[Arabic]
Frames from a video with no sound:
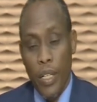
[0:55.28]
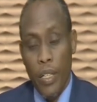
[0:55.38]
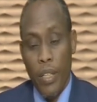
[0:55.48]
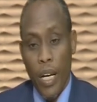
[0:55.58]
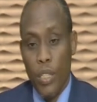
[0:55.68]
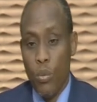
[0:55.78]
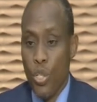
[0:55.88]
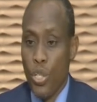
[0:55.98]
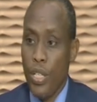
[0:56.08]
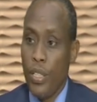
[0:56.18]

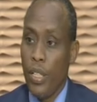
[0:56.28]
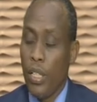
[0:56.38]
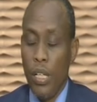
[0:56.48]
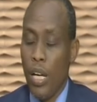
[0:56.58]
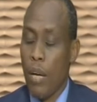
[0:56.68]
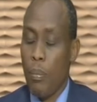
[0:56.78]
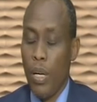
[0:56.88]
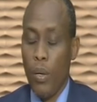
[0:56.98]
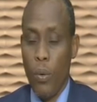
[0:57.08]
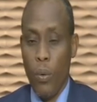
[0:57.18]
23
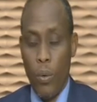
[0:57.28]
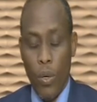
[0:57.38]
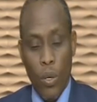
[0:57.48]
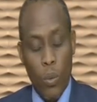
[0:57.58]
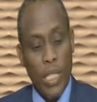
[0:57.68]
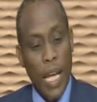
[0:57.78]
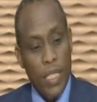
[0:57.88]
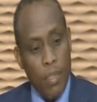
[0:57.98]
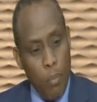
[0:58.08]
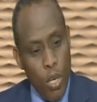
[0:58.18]

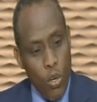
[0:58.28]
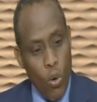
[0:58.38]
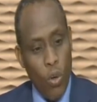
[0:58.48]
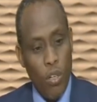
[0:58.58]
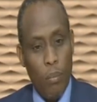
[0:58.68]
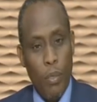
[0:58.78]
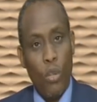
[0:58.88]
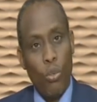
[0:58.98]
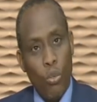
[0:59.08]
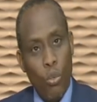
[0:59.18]
34 آه، مليون من
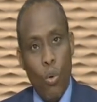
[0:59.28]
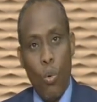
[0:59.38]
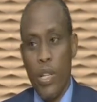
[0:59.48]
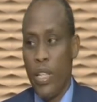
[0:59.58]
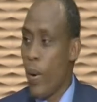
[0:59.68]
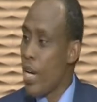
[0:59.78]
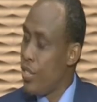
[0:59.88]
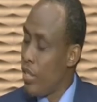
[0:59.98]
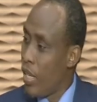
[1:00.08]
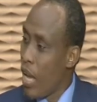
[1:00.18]
الطيور
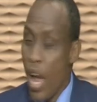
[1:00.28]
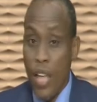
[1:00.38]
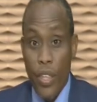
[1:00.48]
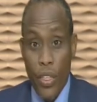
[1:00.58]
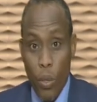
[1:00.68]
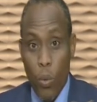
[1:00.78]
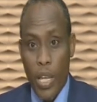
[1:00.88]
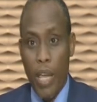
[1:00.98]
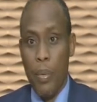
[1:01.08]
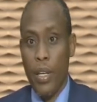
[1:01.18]
والدواجن هذه الثروة
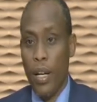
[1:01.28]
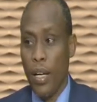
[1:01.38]
الكبيرة